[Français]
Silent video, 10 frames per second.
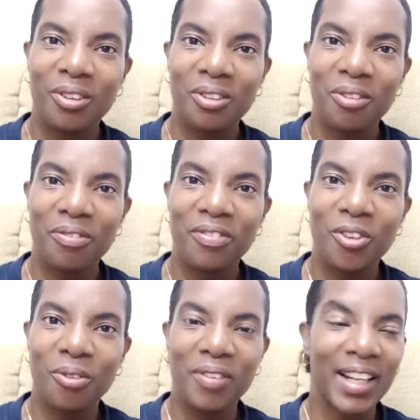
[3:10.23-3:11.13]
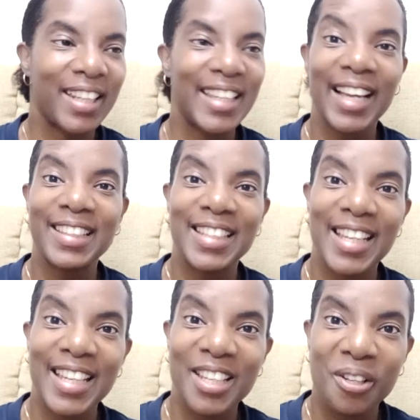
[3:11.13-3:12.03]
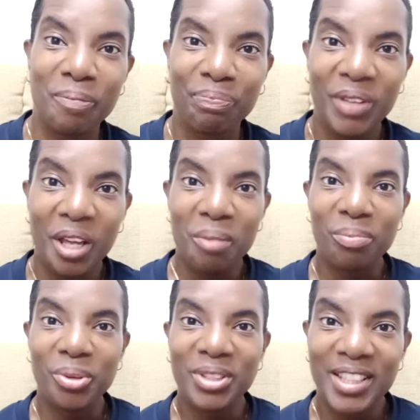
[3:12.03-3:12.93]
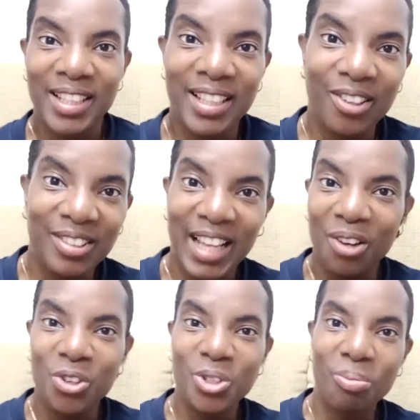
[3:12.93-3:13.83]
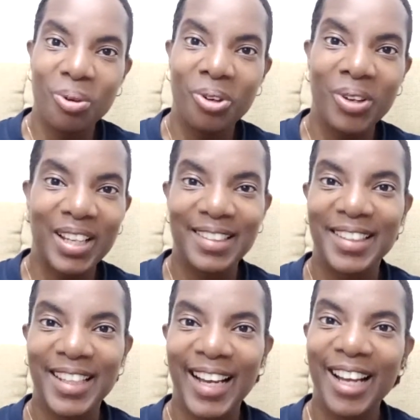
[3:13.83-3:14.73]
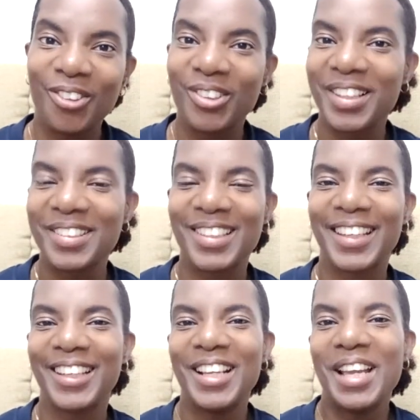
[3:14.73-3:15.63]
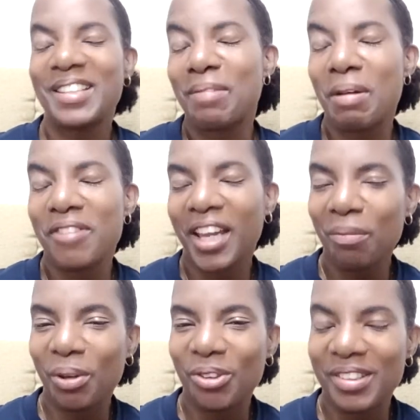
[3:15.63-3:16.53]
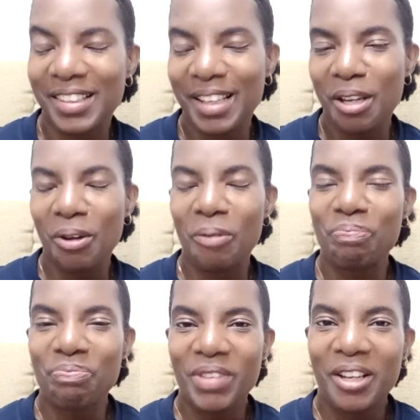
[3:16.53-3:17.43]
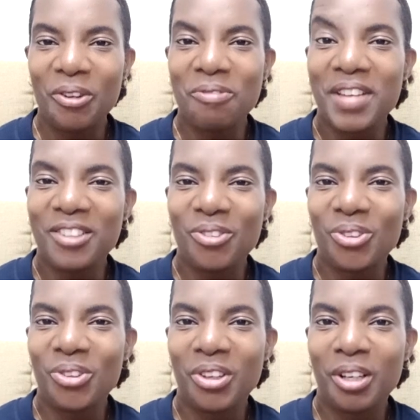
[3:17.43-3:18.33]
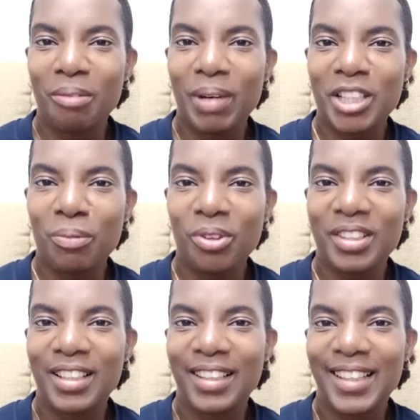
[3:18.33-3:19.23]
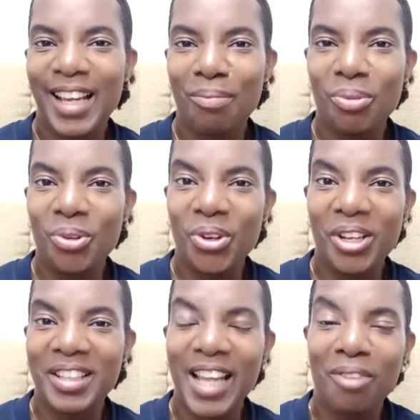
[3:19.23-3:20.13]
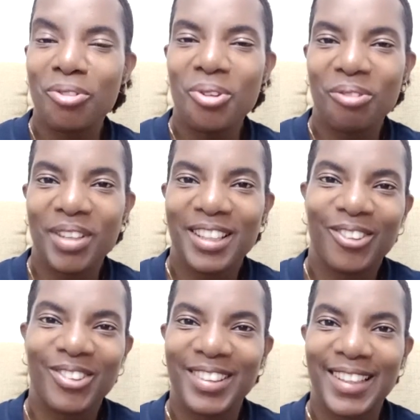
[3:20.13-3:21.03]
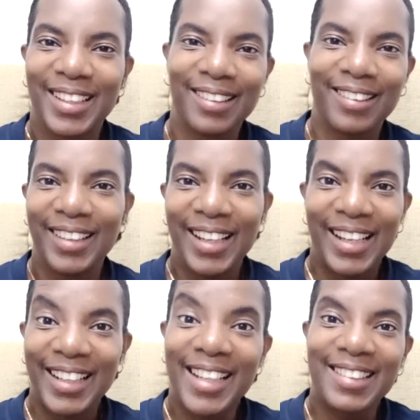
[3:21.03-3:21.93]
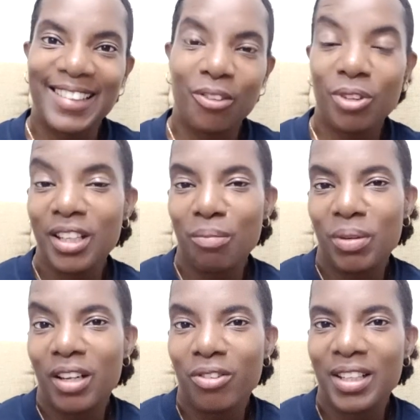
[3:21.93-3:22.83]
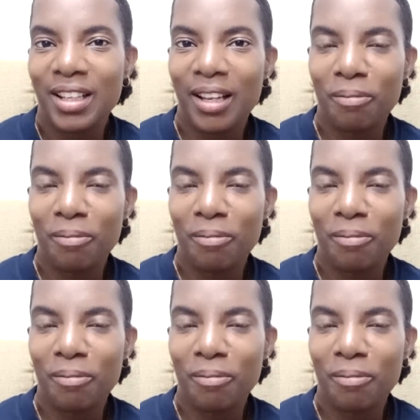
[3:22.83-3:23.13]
de faire les derniers petits arrangements, etc. Donc ça, c'était, ça m'a fait rire parce que c'était le fait que euh, bah, je pense qu'il était un peu euh, nerveux en fait. Donc c'était euh, aussi, puis aussi